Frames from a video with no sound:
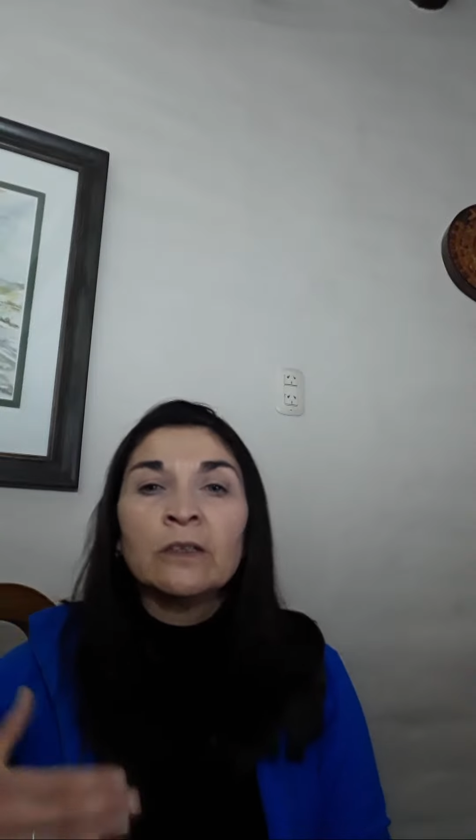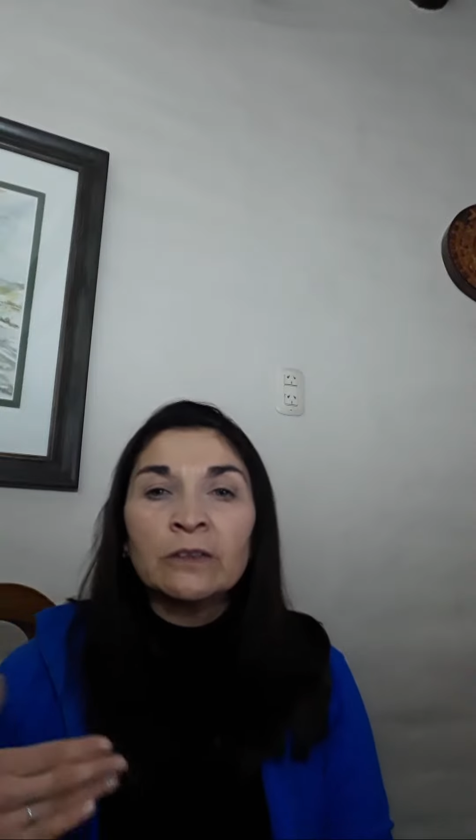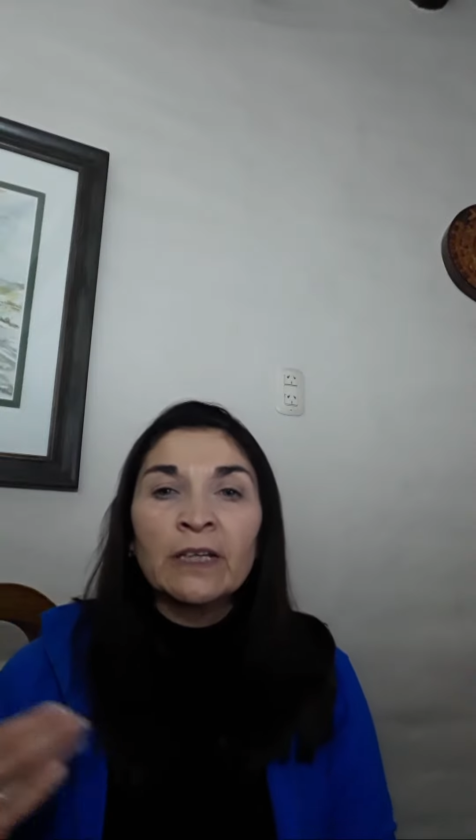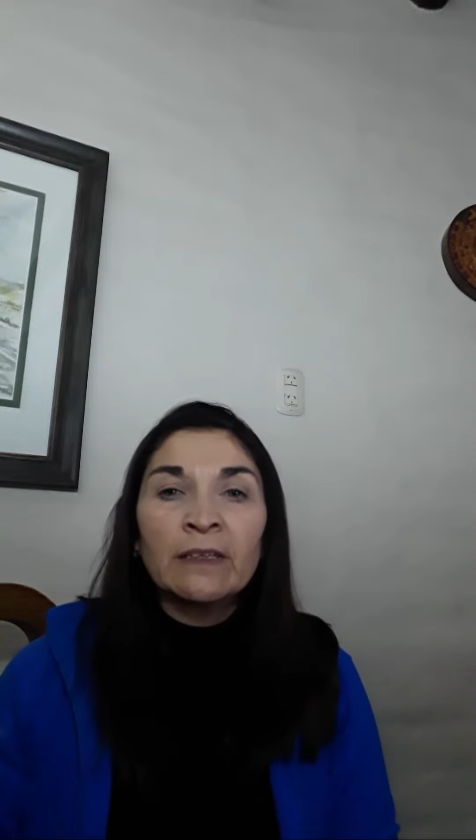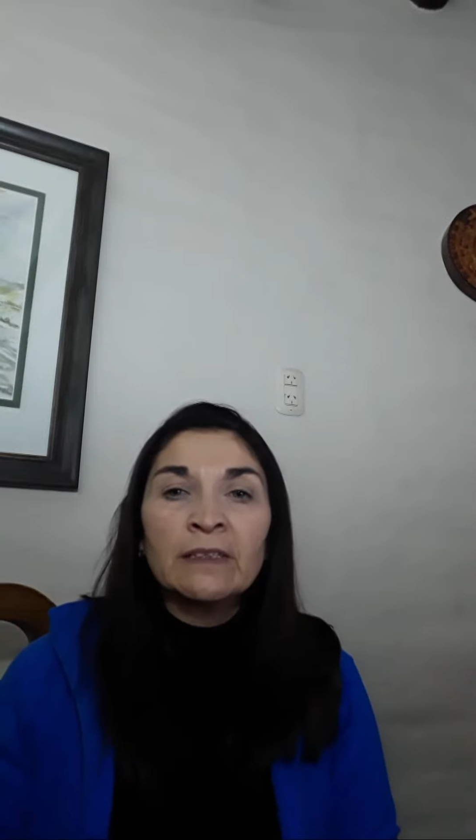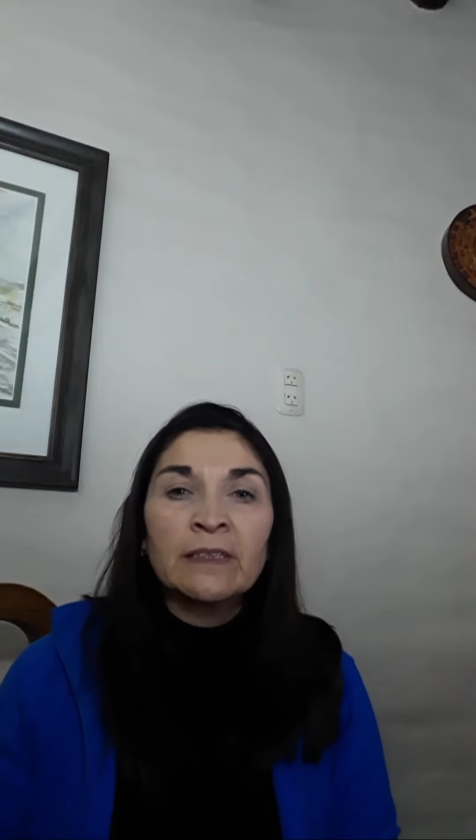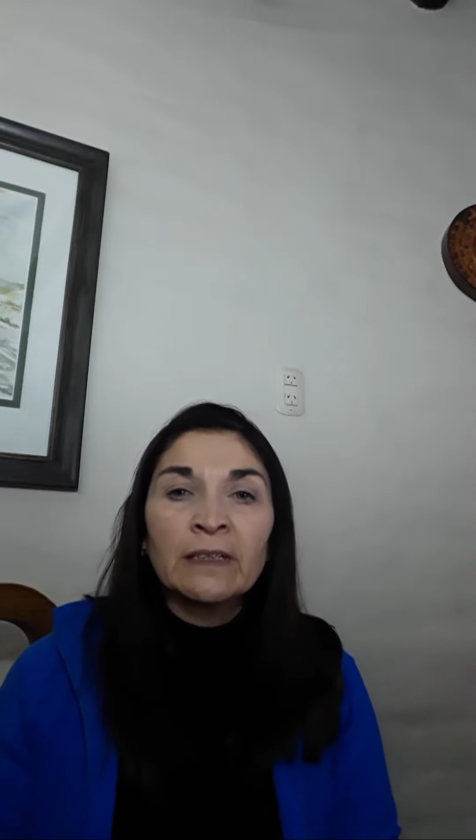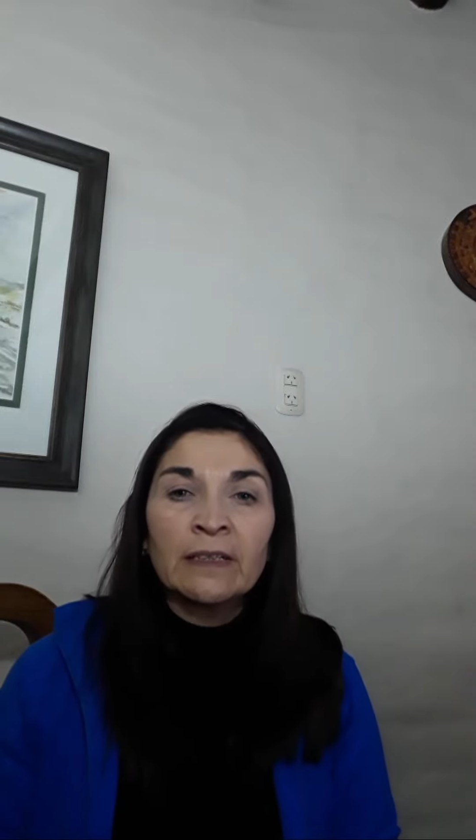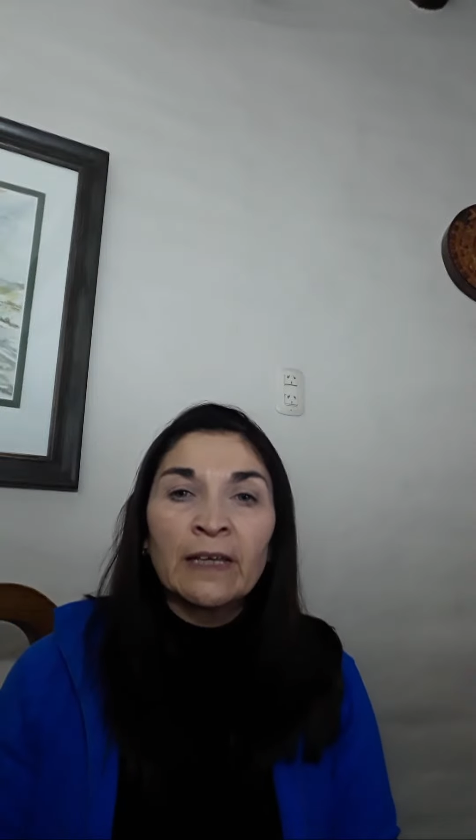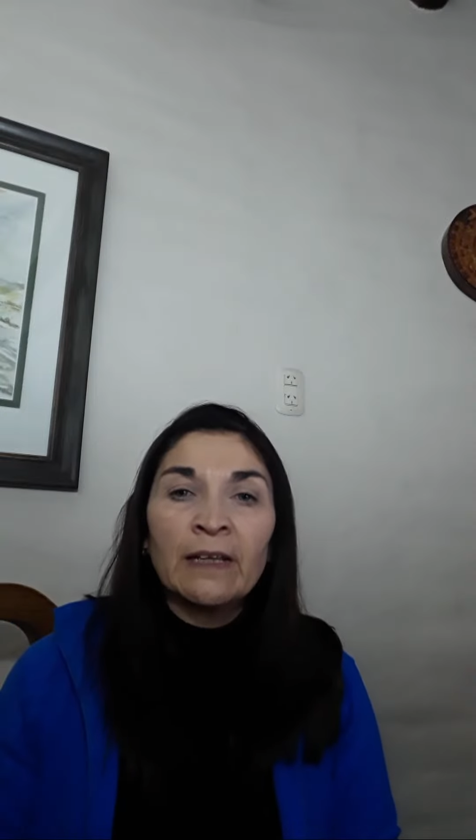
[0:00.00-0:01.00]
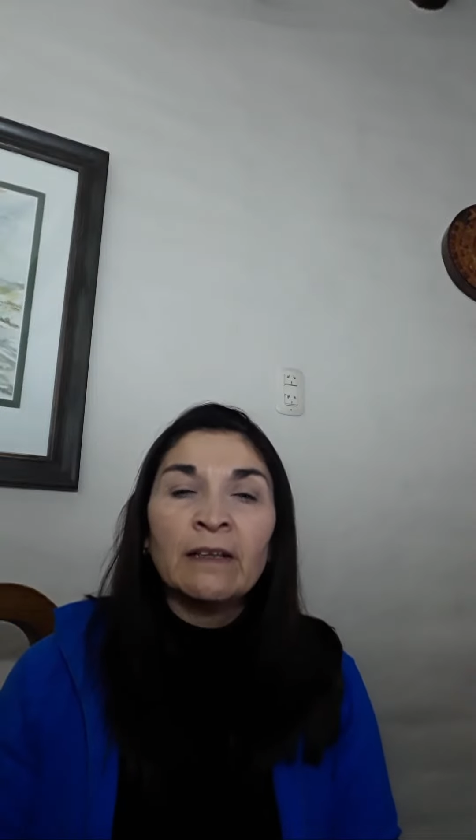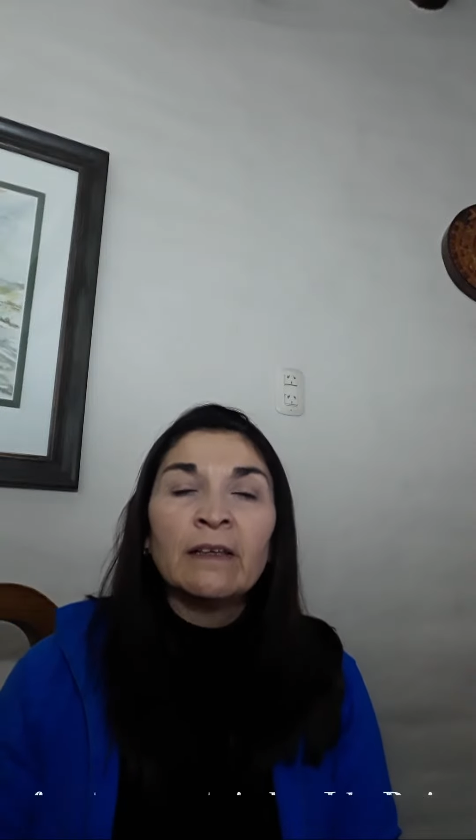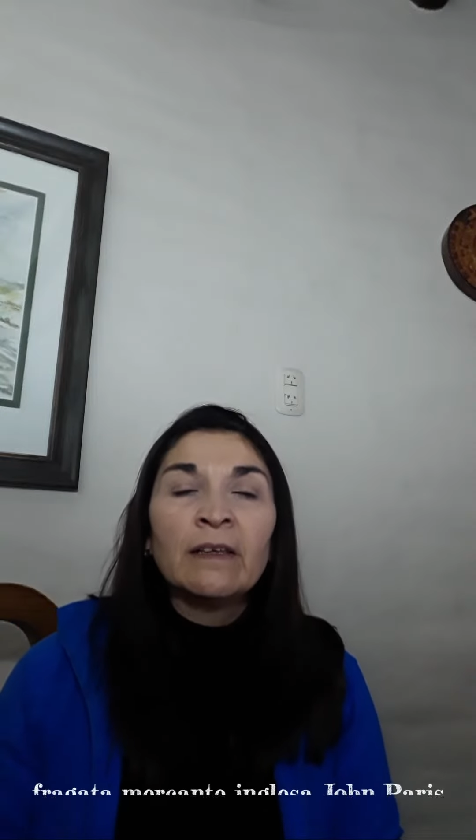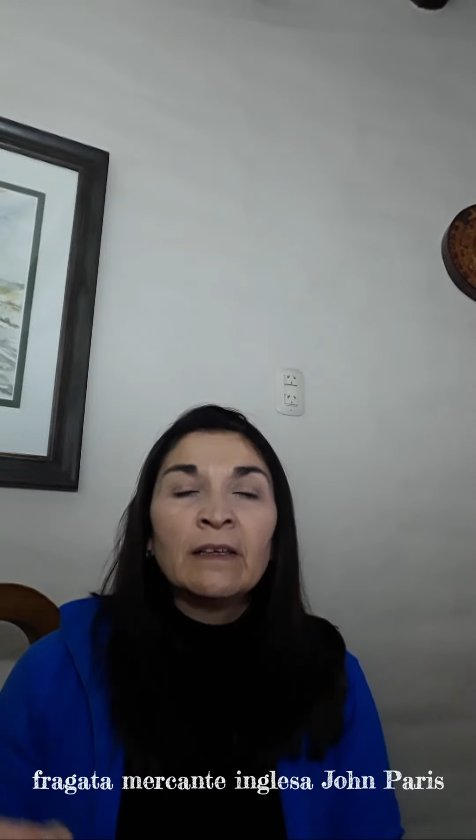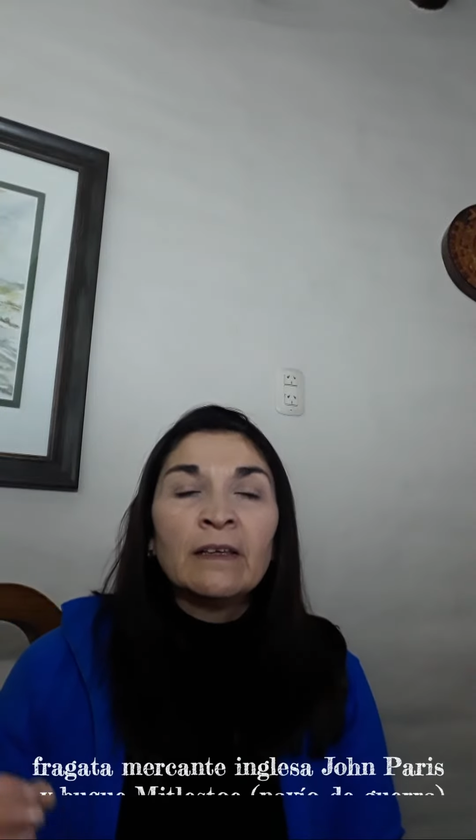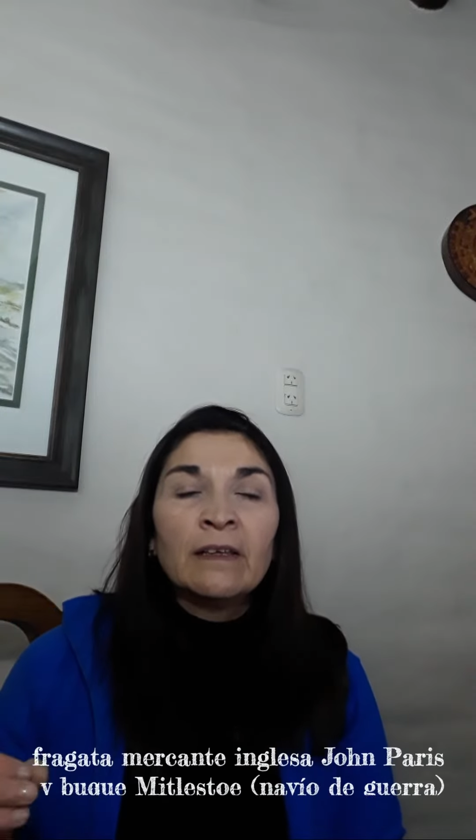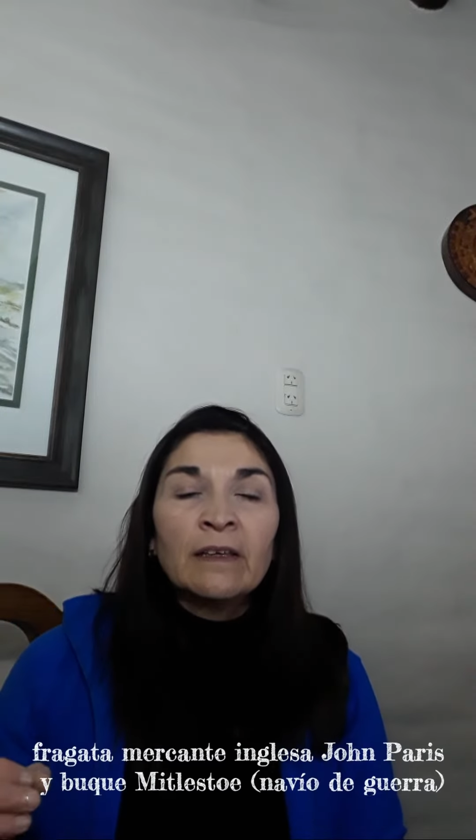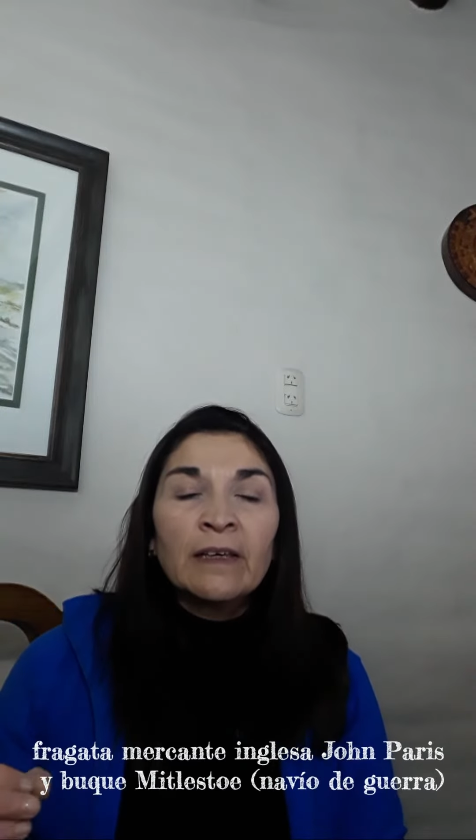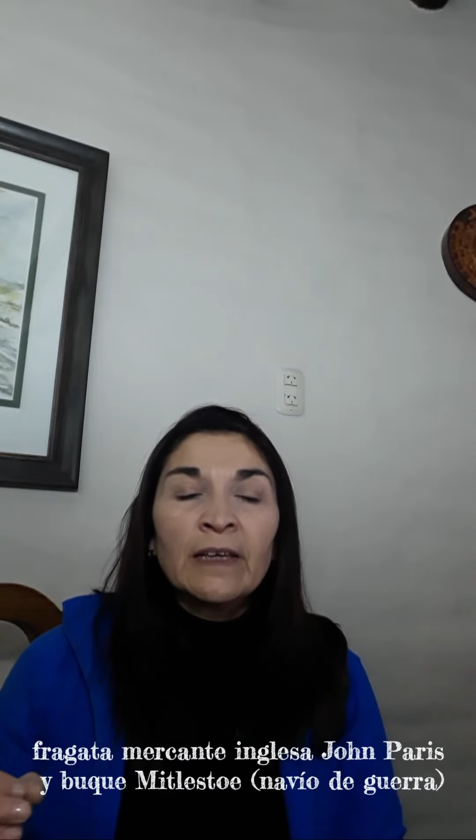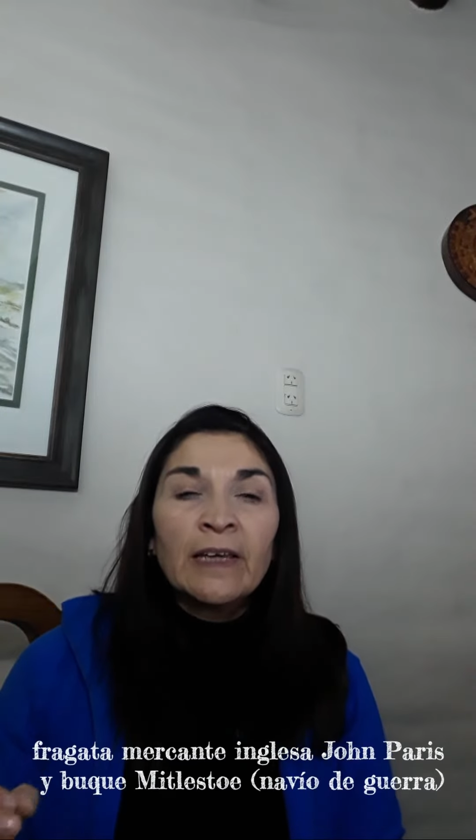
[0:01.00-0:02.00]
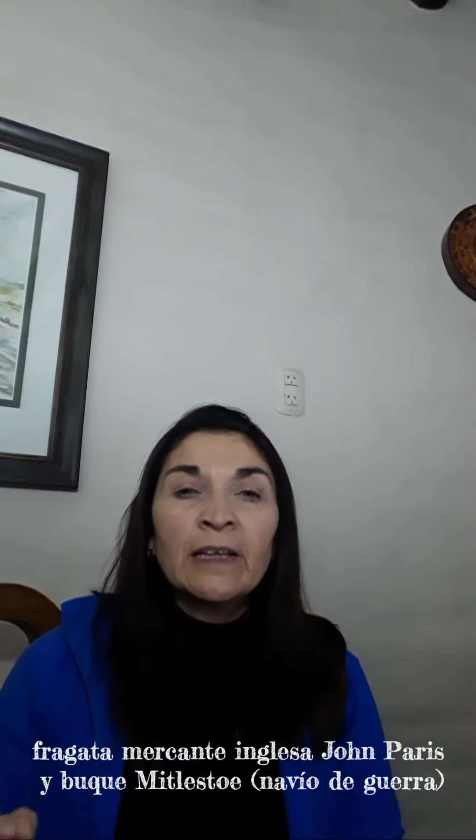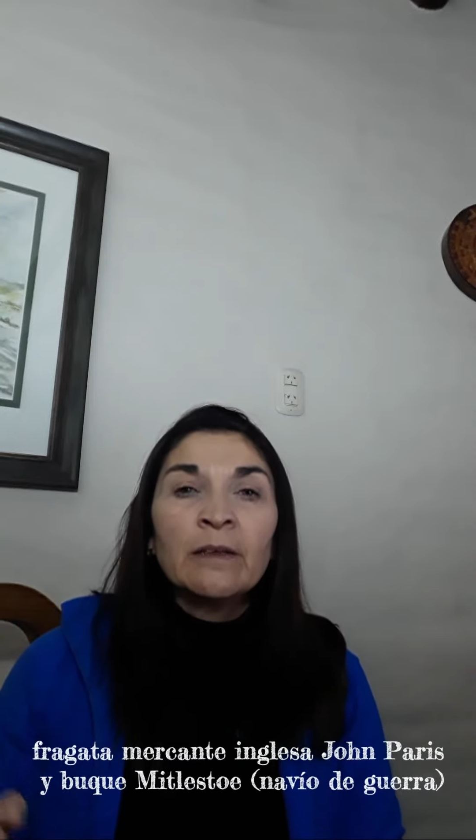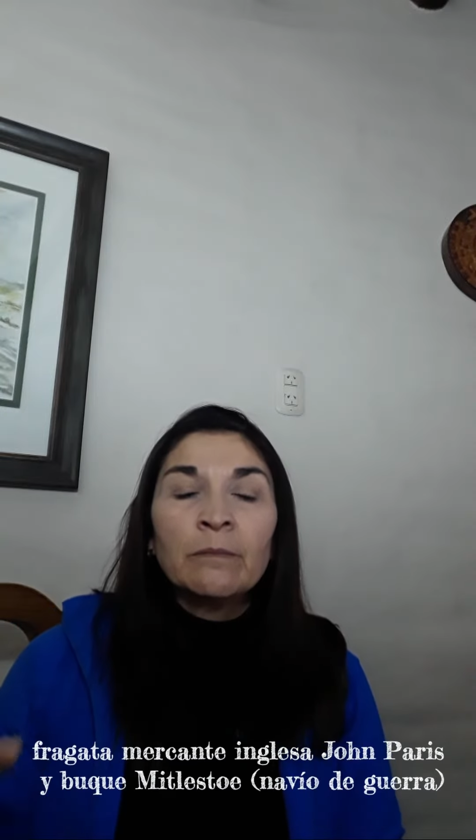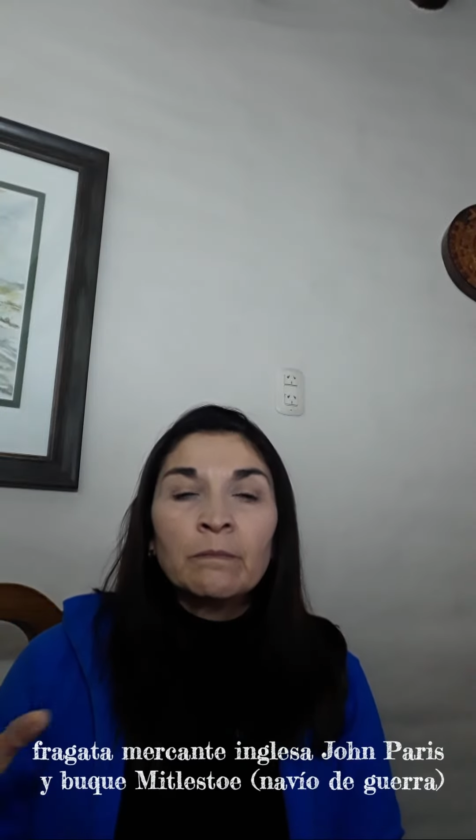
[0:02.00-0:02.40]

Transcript: y otras dicen que el